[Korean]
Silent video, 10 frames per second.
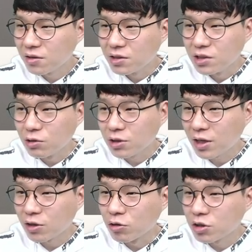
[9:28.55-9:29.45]
이거는 한
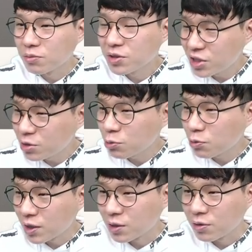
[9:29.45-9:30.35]
0.7 정도
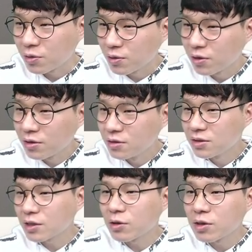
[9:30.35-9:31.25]
되네요.
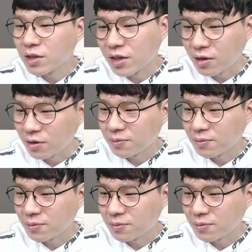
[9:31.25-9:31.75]
생각관계가.